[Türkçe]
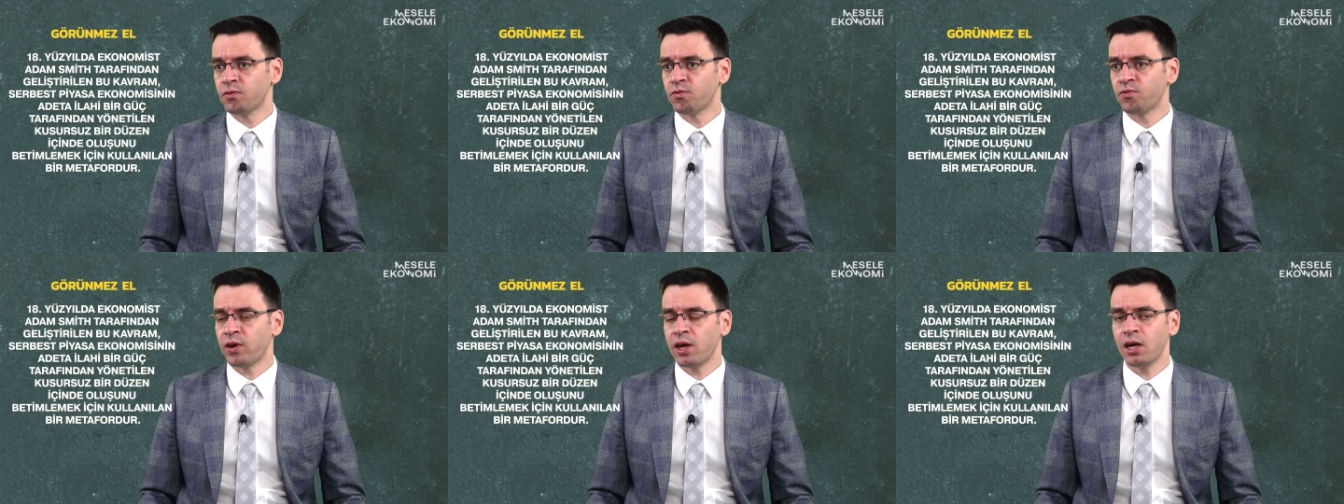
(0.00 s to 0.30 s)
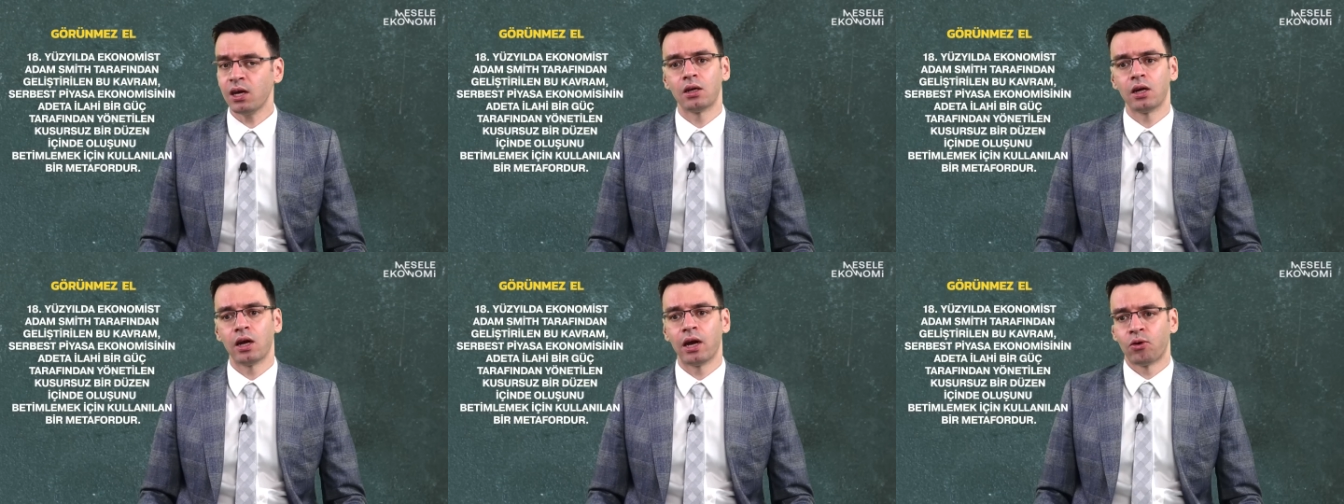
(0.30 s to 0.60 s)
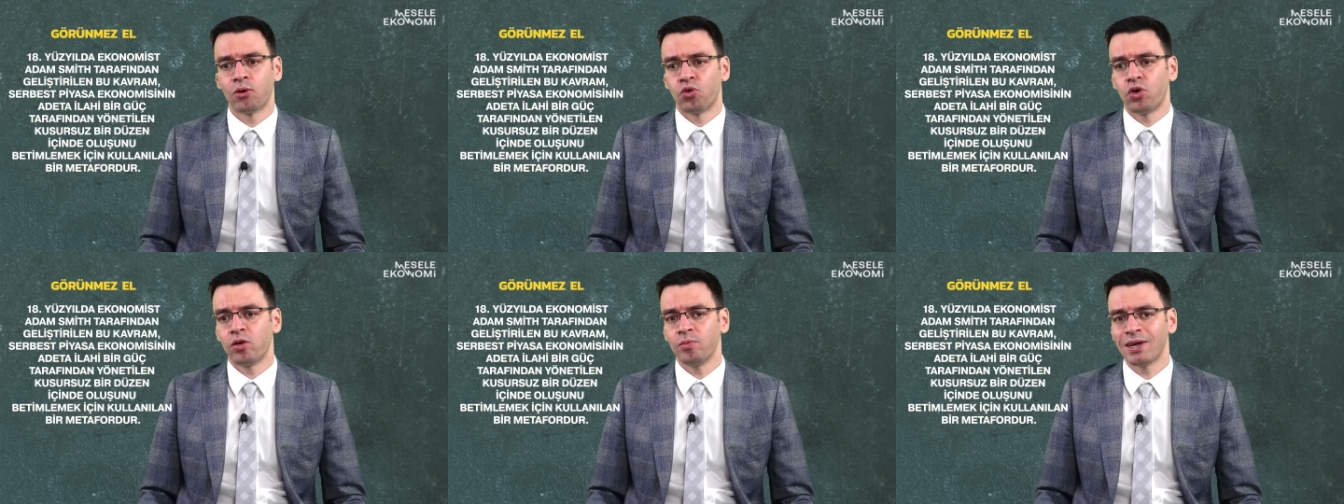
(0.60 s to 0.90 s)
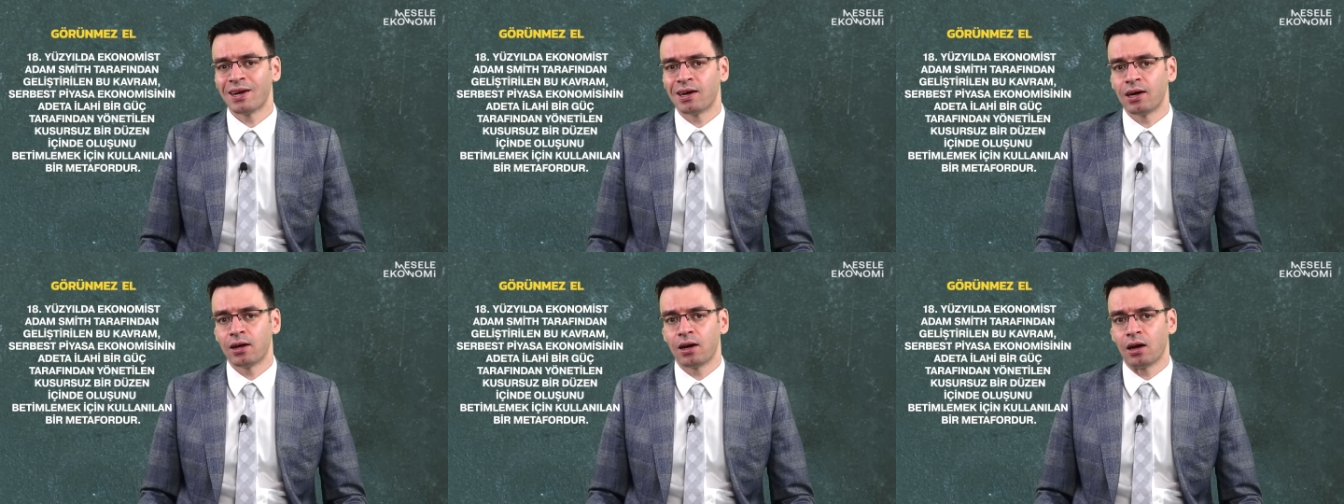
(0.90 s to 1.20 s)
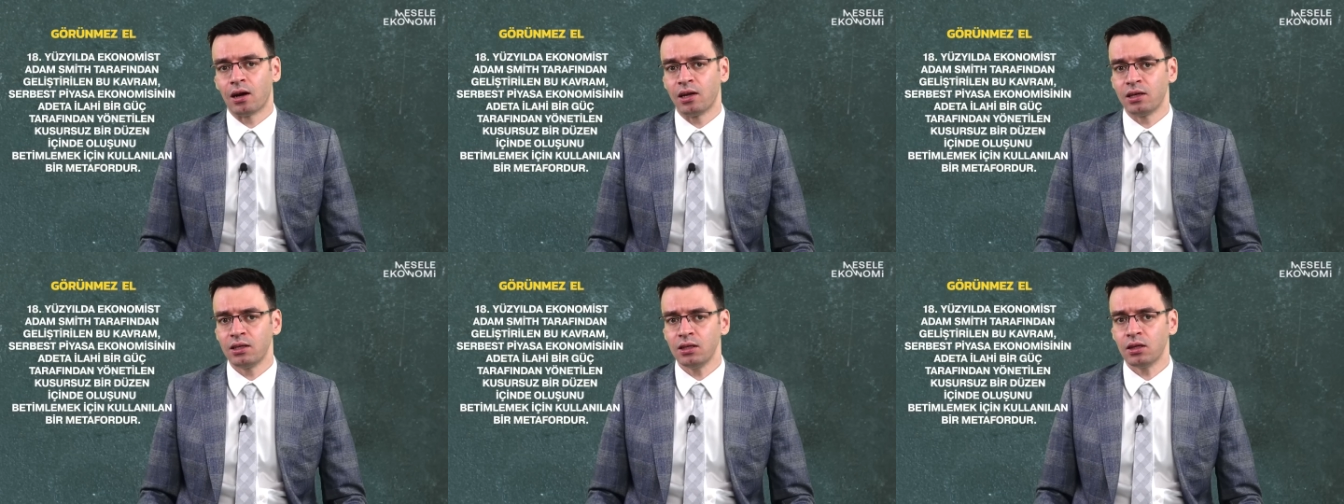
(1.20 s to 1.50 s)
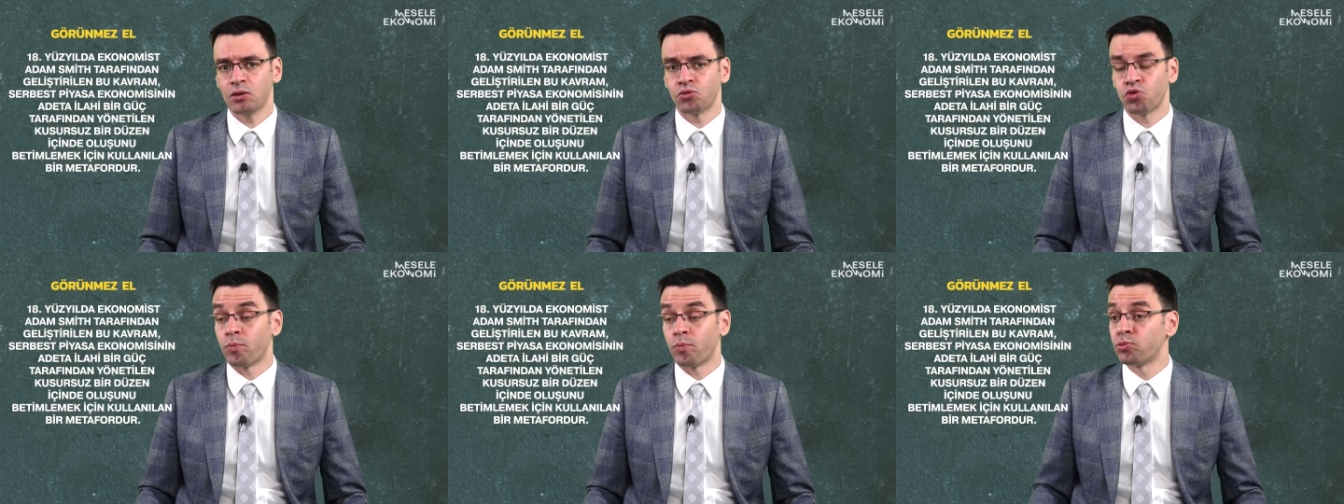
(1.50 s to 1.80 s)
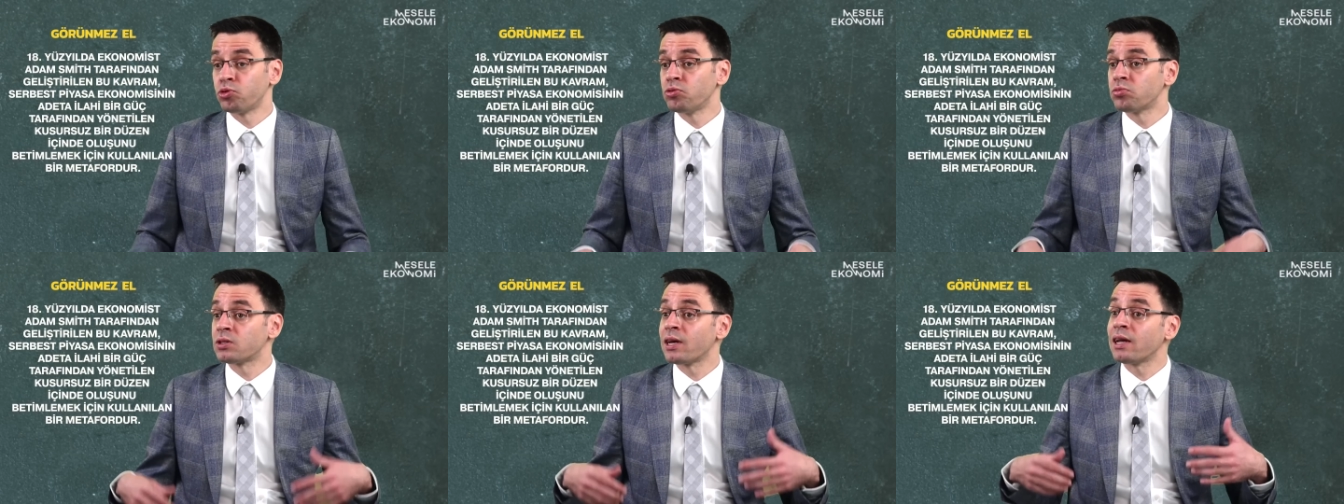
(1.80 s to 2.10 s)
ve ekonomik kararların da
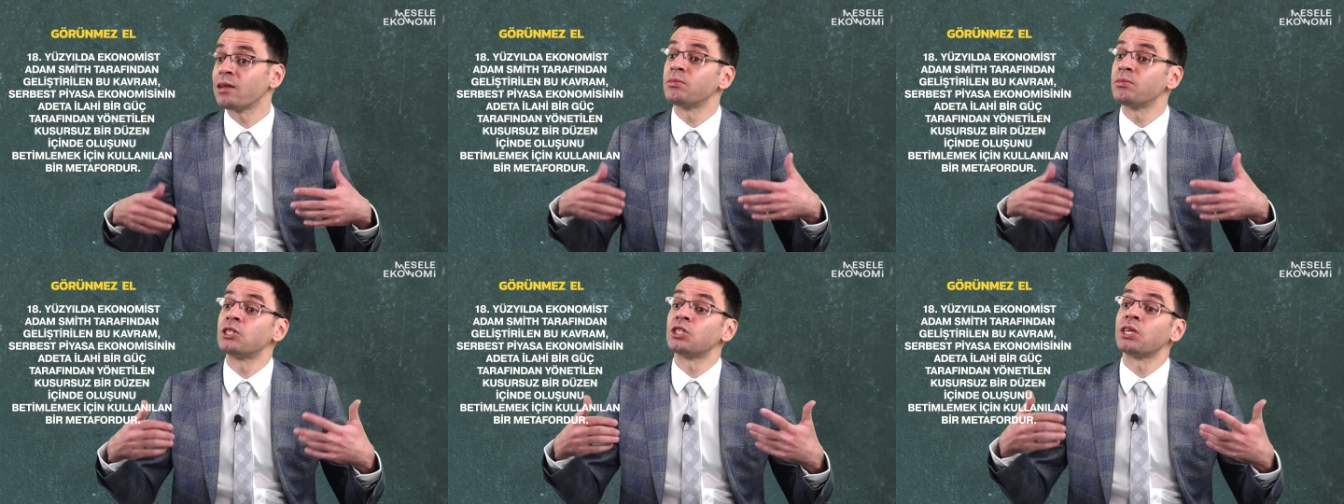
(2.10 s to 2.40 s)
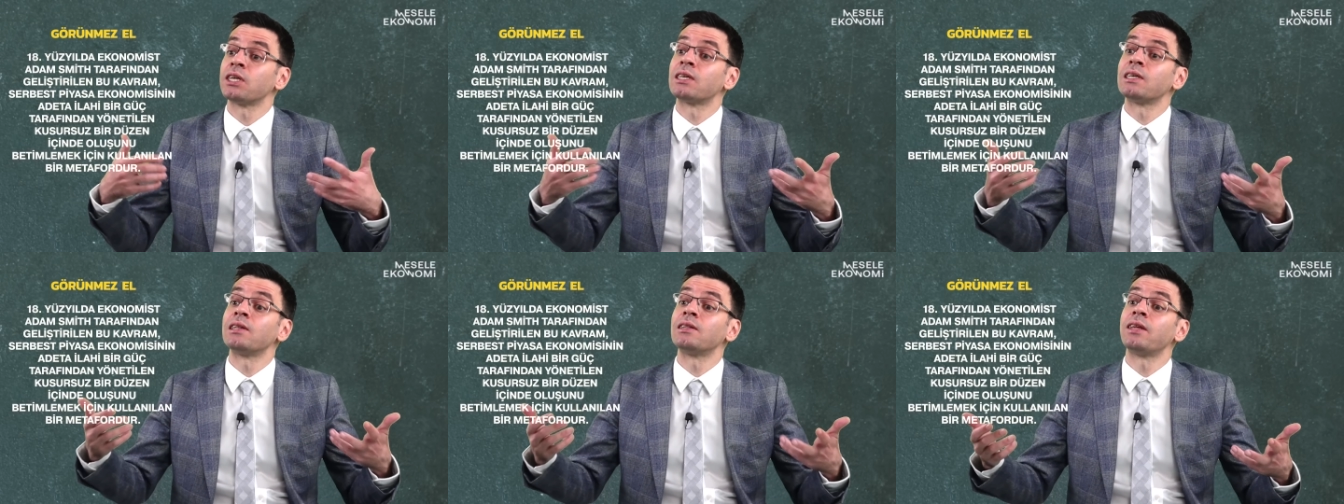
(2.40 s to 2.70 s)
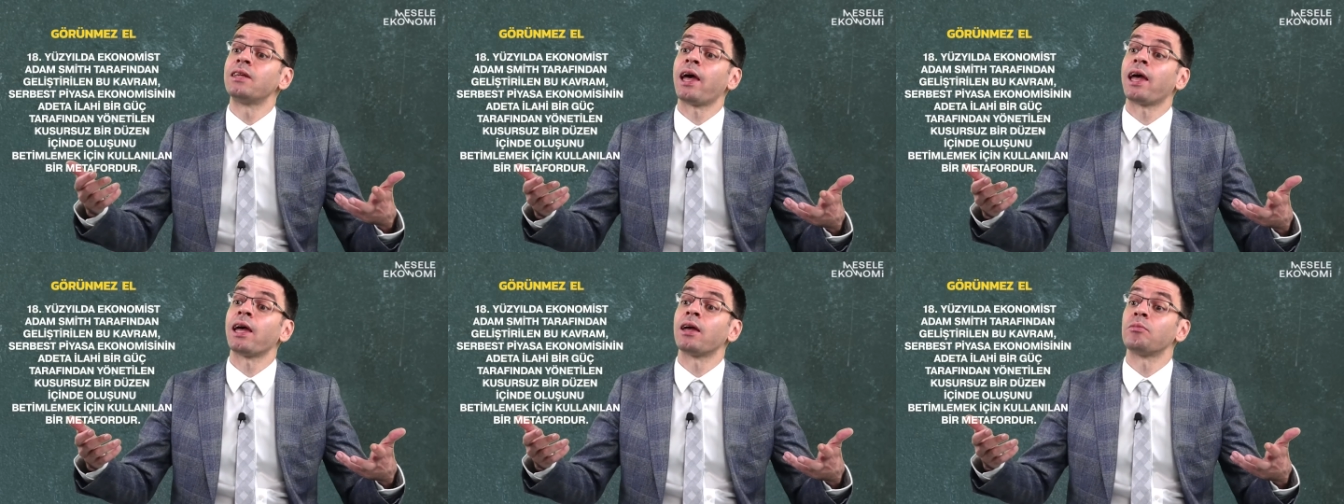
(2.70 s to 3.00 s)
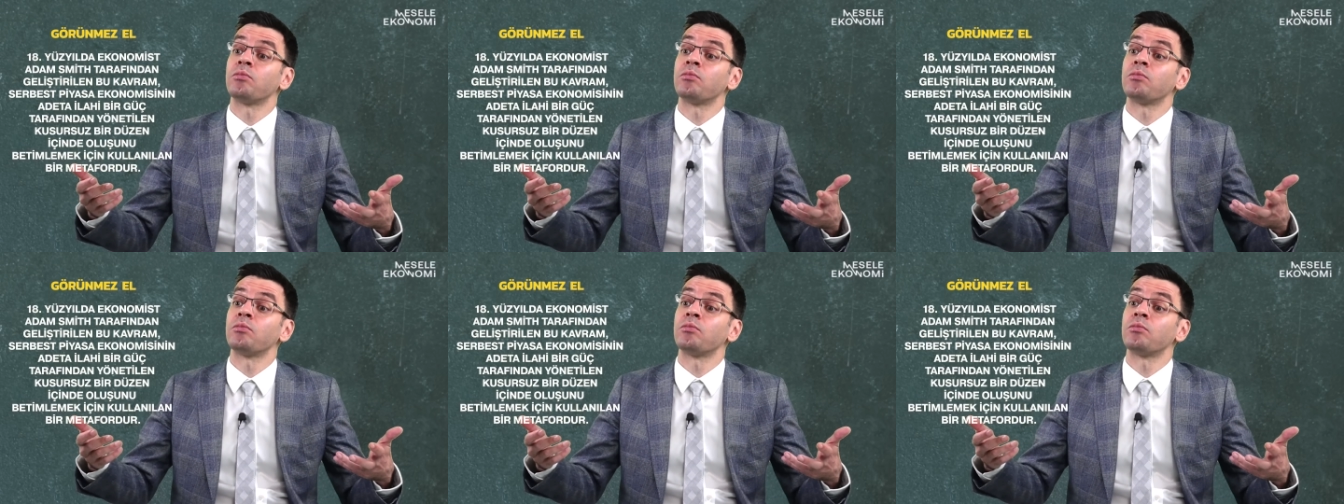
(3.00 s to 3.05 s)
toplumsal bir şekilde,